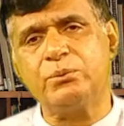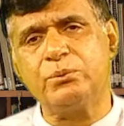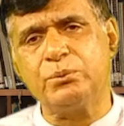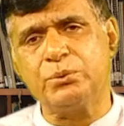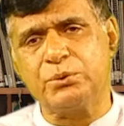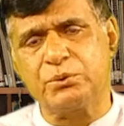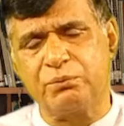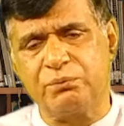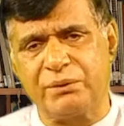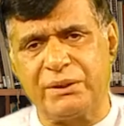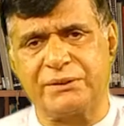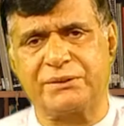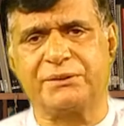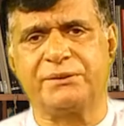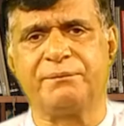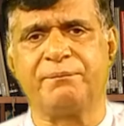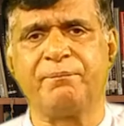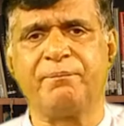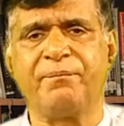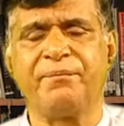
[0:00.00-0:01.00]
उस
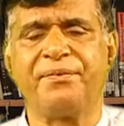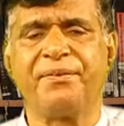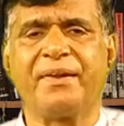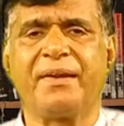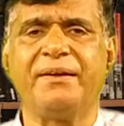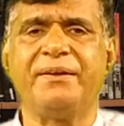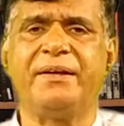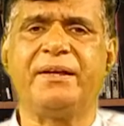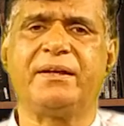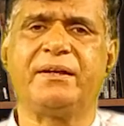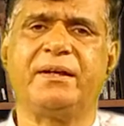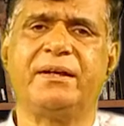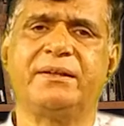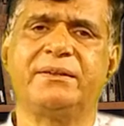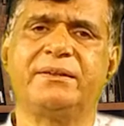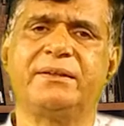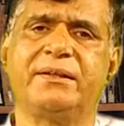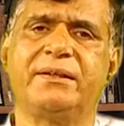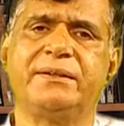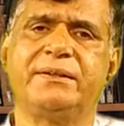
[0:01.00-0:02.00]
वक्त ये कहा
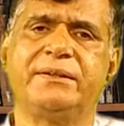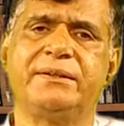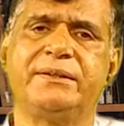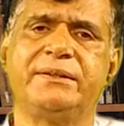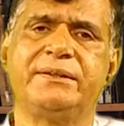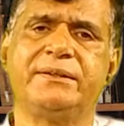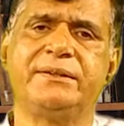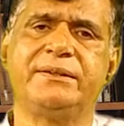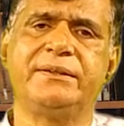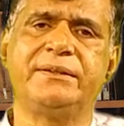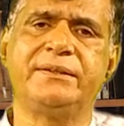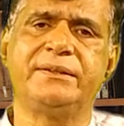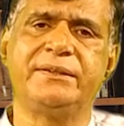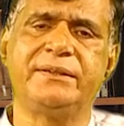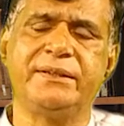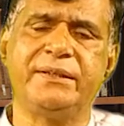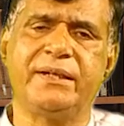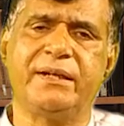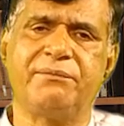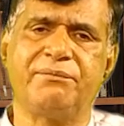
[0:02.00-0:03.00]
था कि
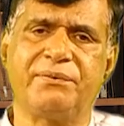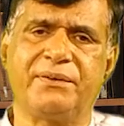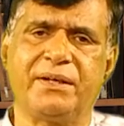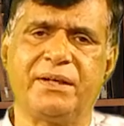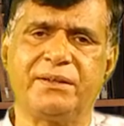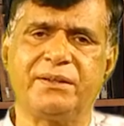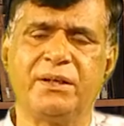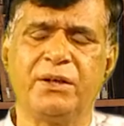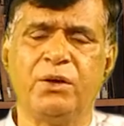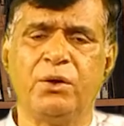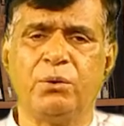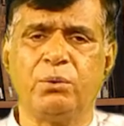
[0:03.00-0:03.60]
ये अफराद